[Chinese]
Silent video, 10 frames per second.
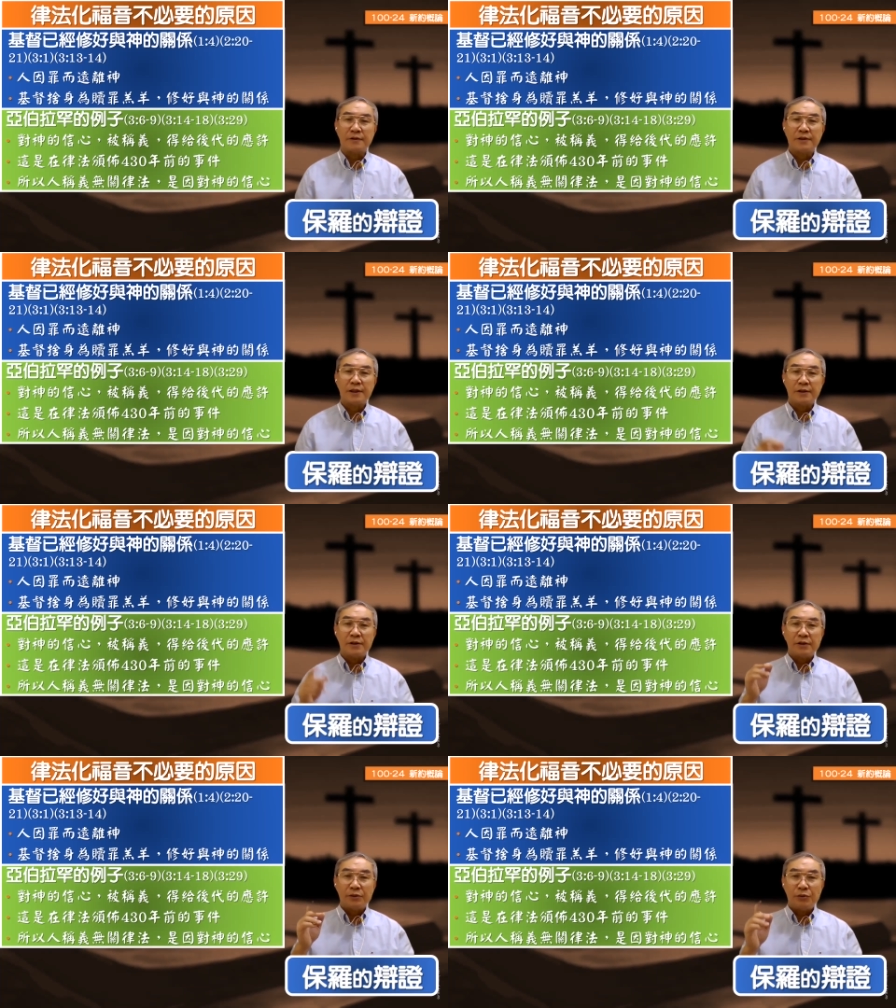是在
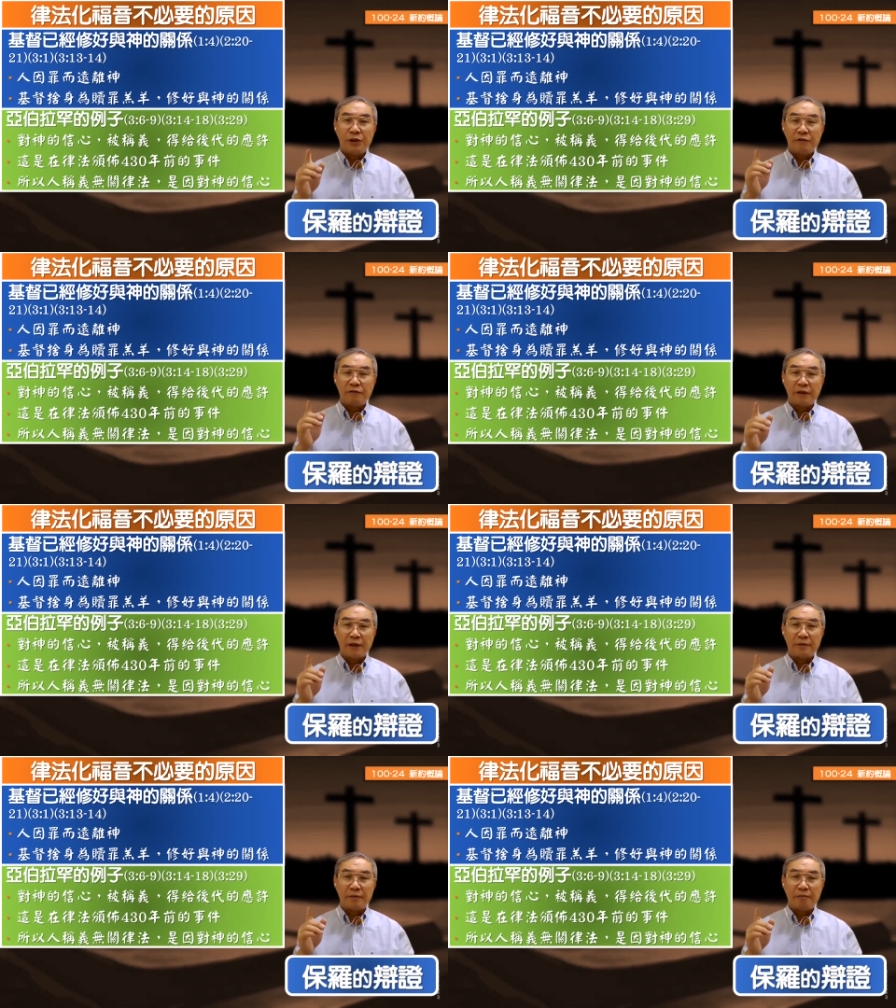立
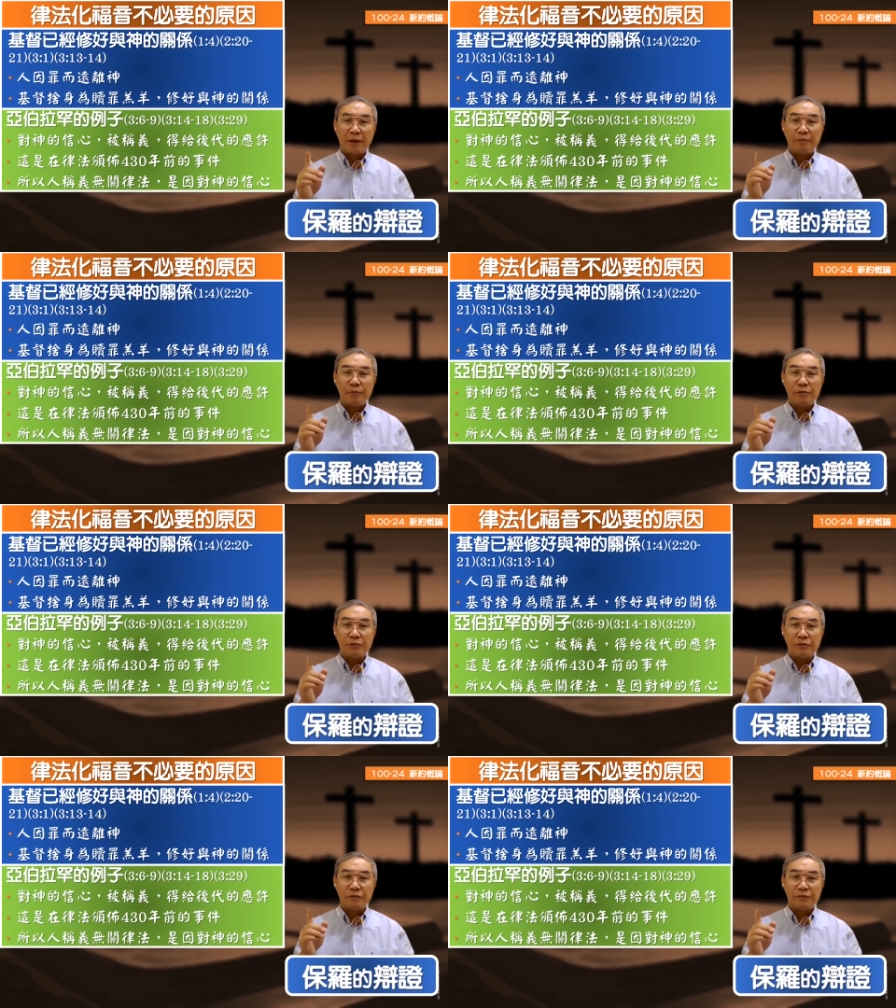法颁布